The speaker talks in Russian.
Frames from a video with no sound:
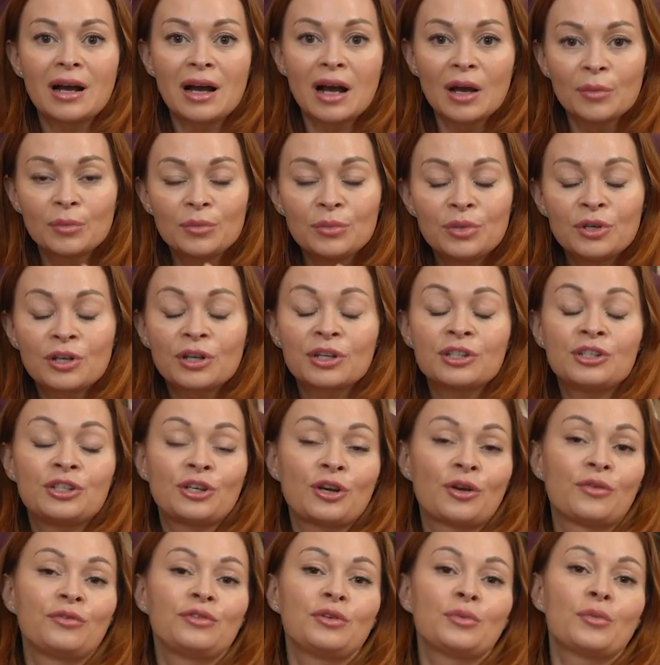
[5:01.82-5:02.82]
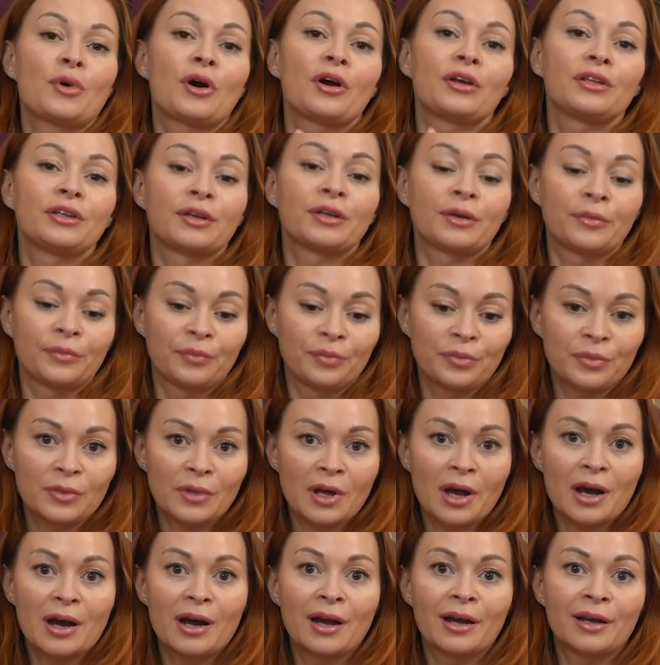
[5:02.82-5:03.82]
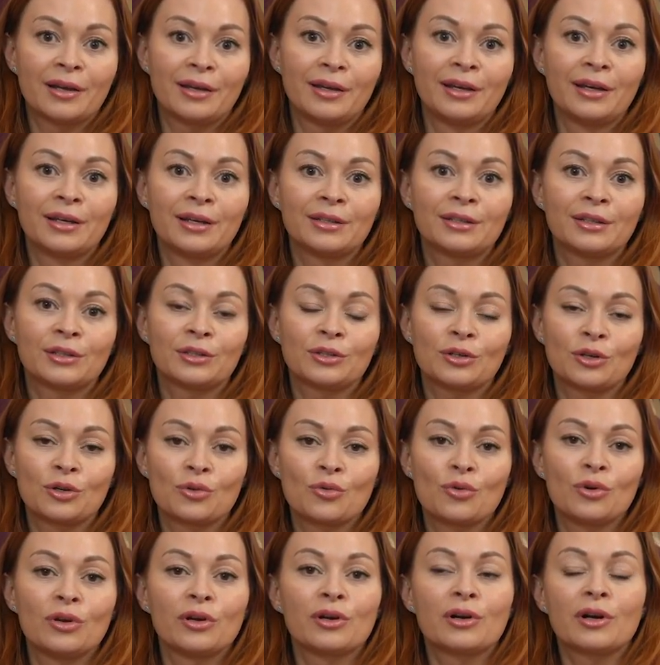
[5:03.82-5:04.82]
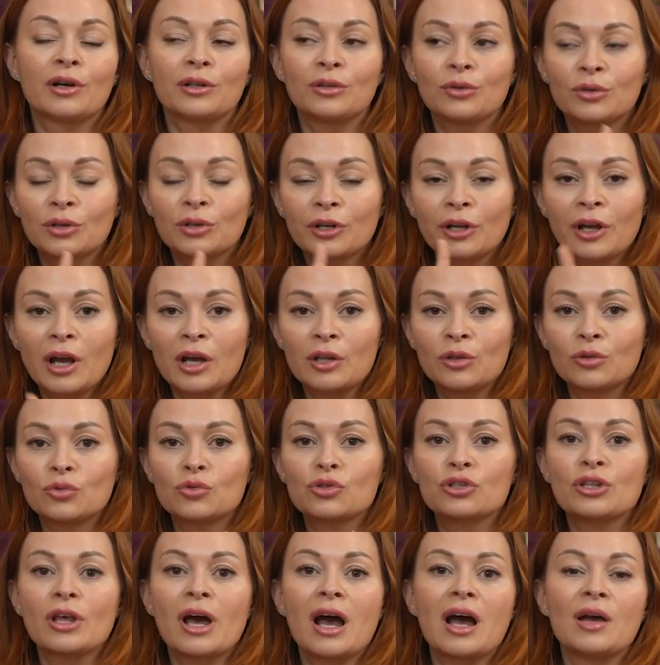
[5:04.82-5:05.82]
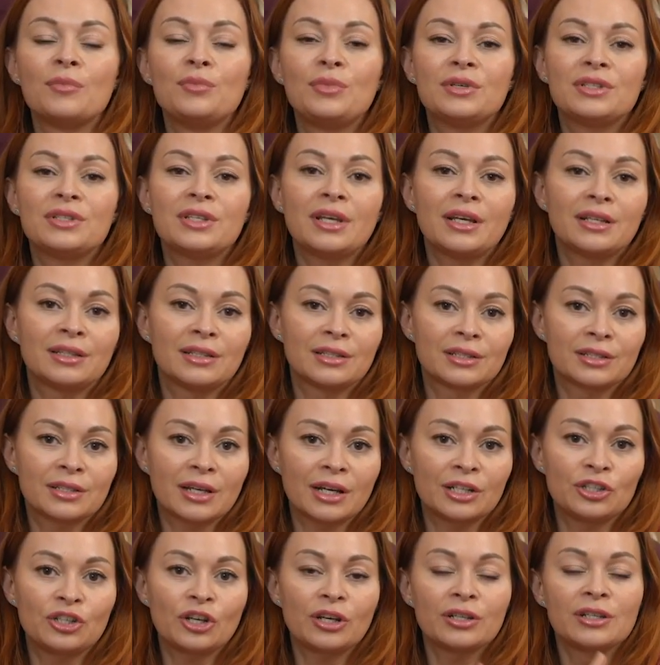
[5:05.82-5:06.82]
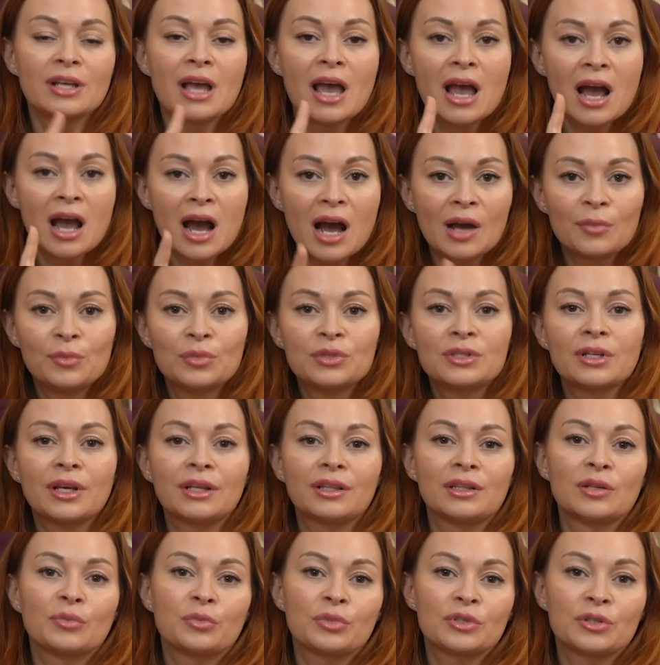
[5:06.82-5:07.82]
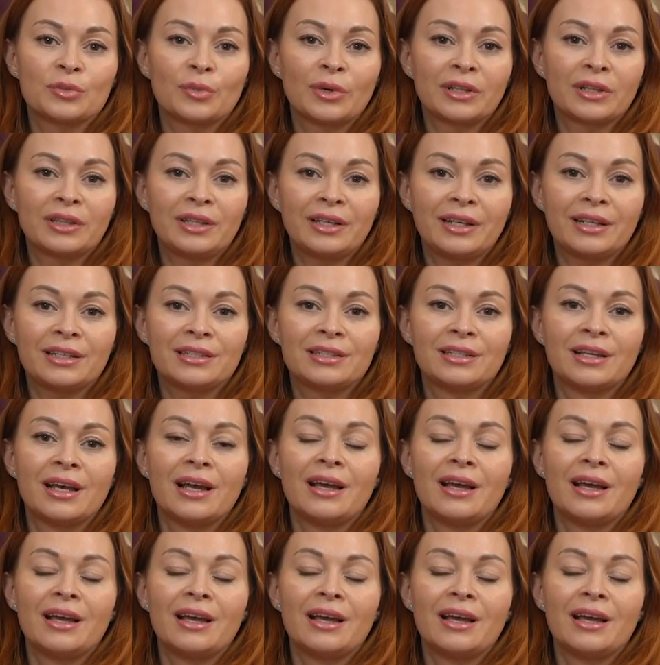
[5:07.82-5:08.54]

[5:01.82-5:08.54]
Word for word: обращаю внимание на этот ролик, который нужно обязательно скачать, обязательно посмотреть